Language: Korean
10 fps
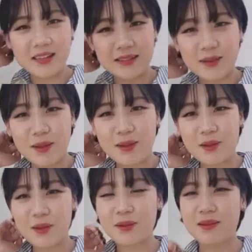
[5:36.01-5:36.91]

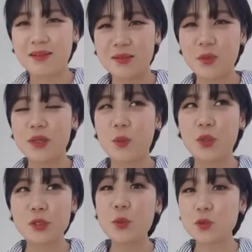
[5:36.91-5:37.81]
네, 저희 오늘
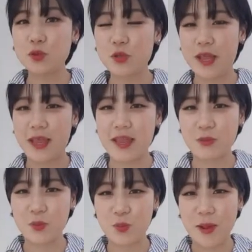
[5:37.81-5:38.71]
청주에
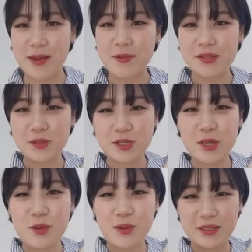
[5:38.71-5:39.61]
또뭐 마이미션
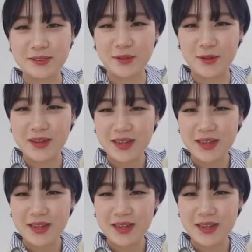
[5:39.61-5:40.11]
촬영을 왔어요.